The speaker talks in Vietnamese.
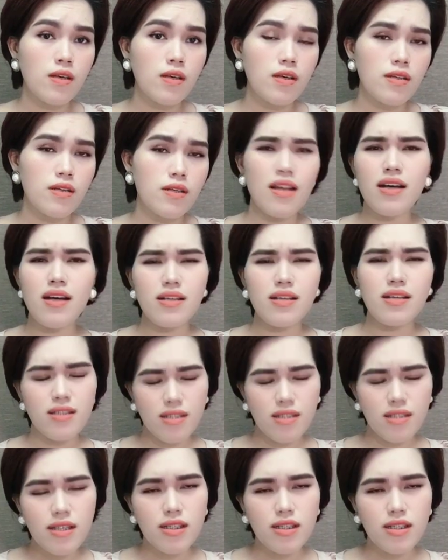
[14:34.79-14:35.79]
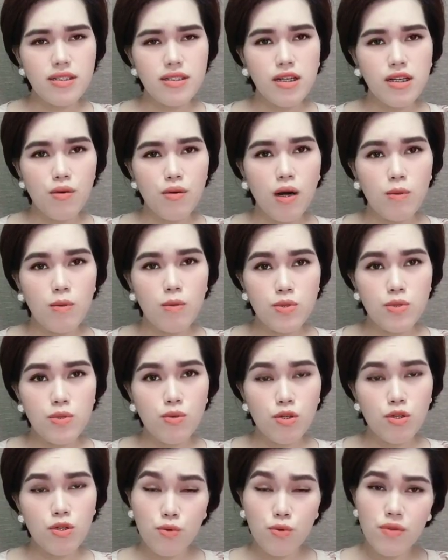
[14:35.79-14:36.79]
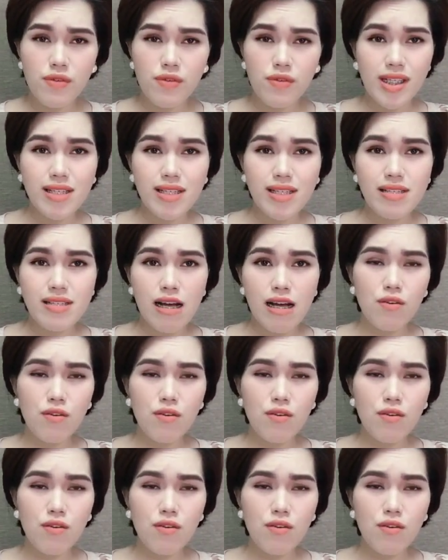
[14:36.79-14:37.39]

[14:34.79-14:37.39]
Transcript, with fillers: Đấy là ý kiến riêng của Hồng Nhung. Còn quý vị nghĩ sao,